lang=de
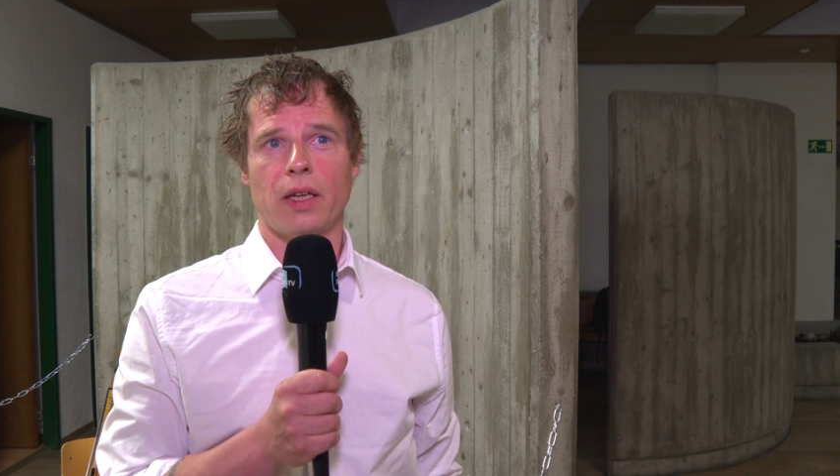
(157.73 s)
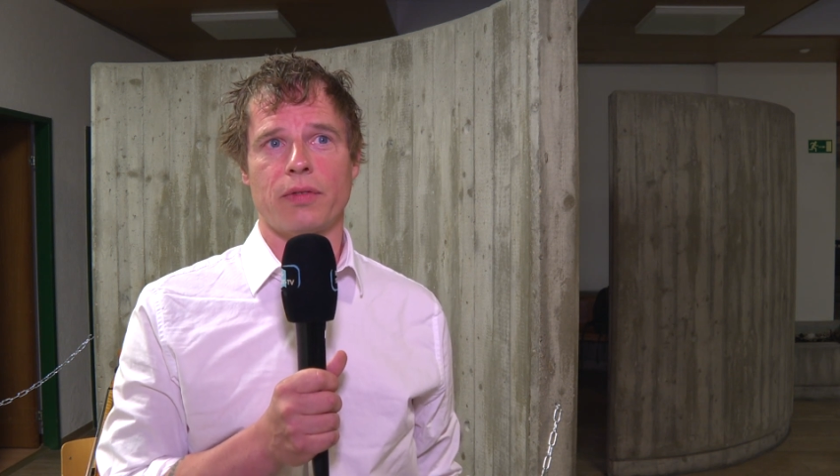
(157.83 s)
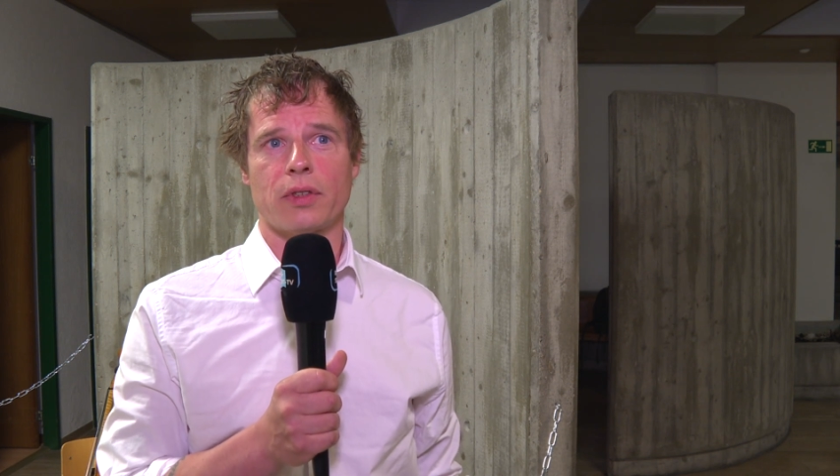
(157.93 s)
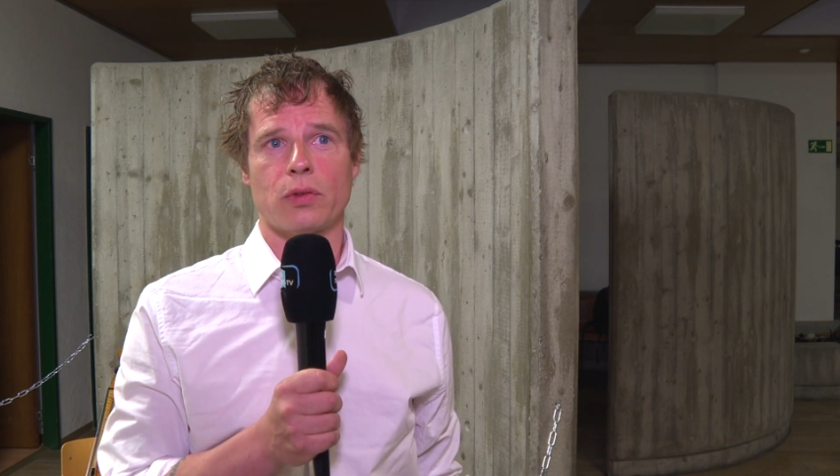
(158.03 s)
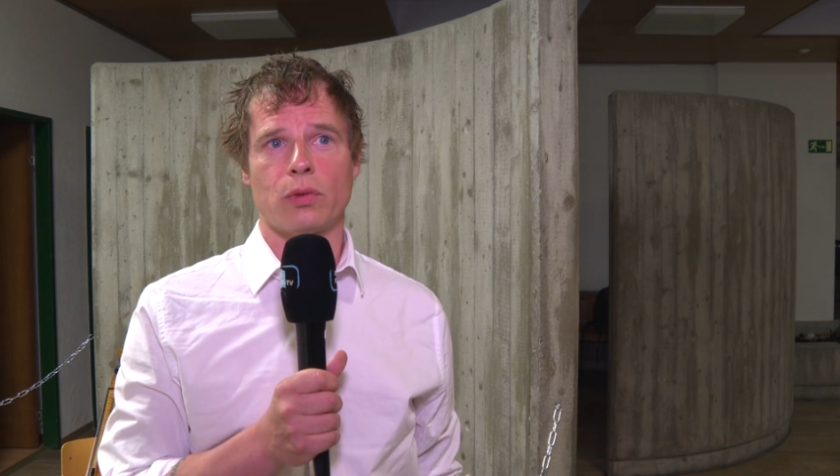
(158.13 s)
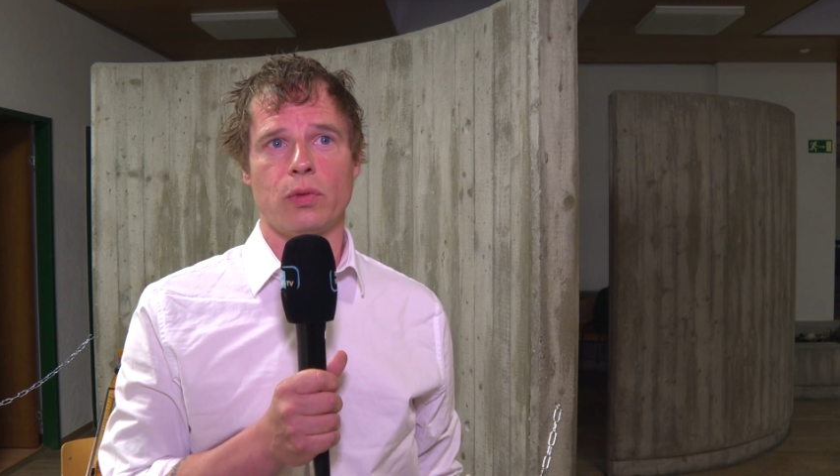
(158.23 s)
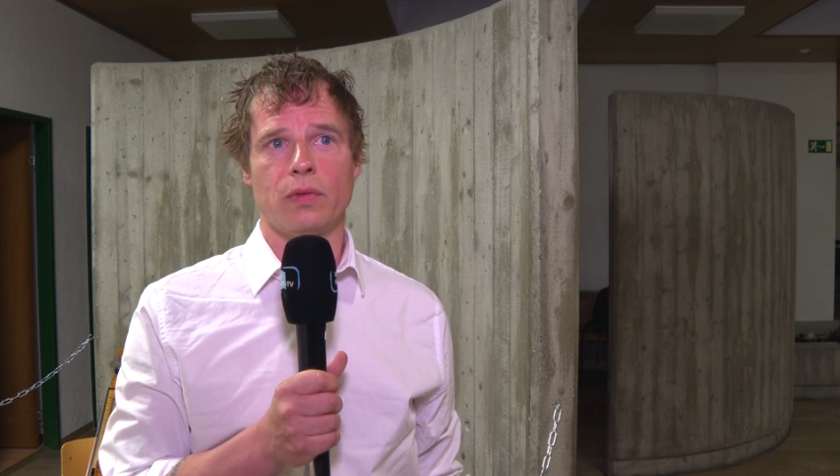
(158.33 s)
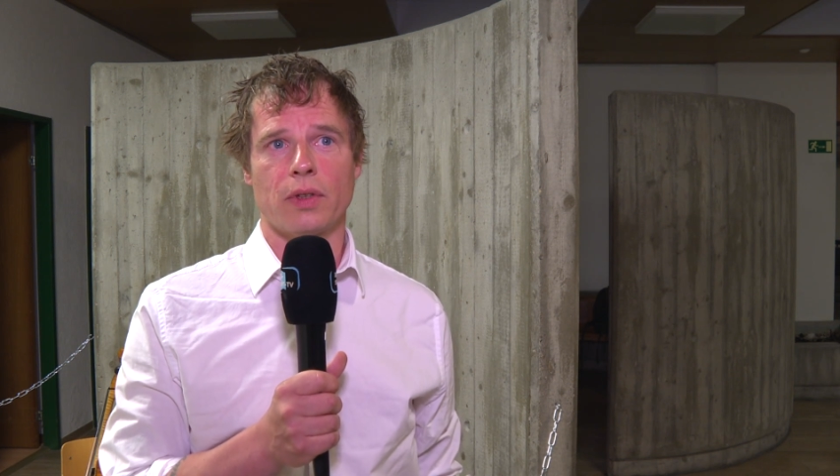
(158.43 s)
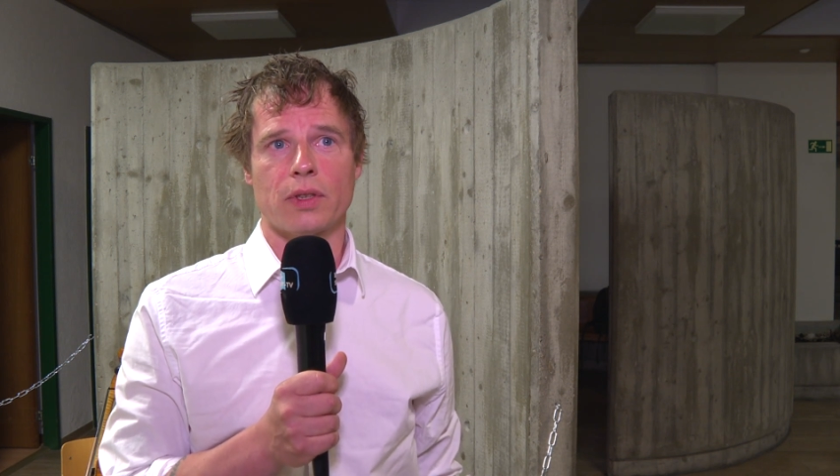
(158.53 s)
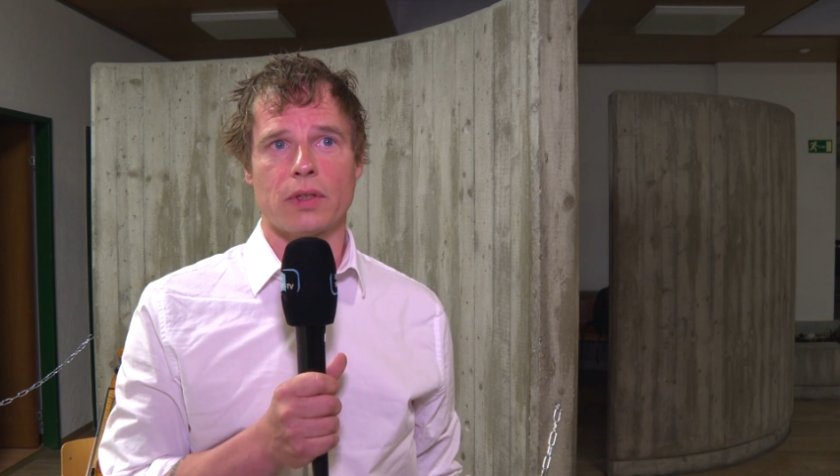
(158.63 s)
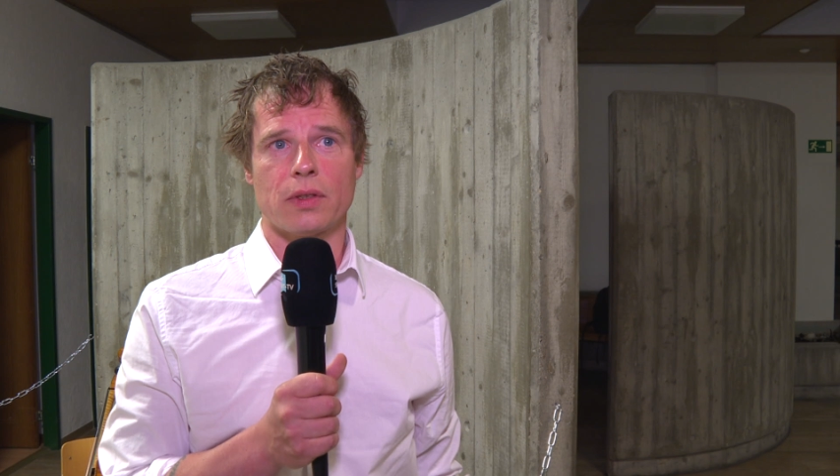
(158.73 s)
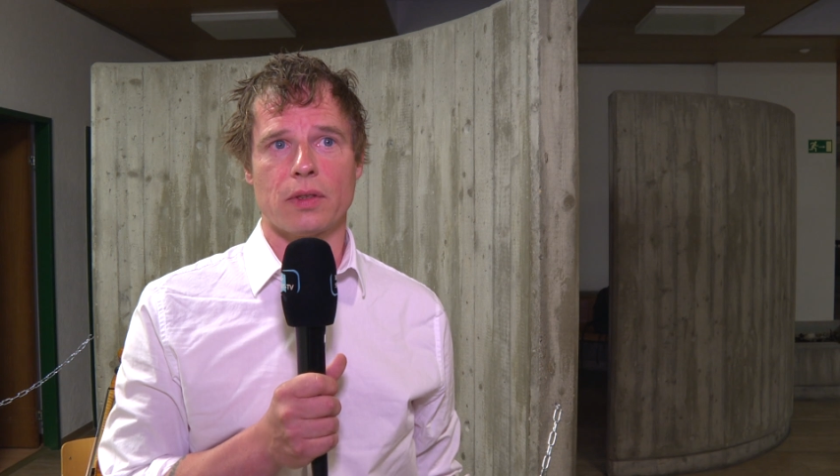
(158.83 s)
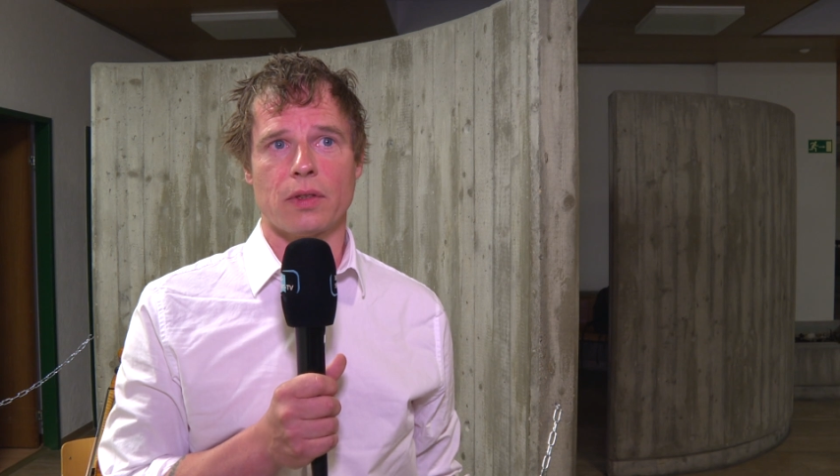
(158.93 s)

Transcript: etwas zu tun, was,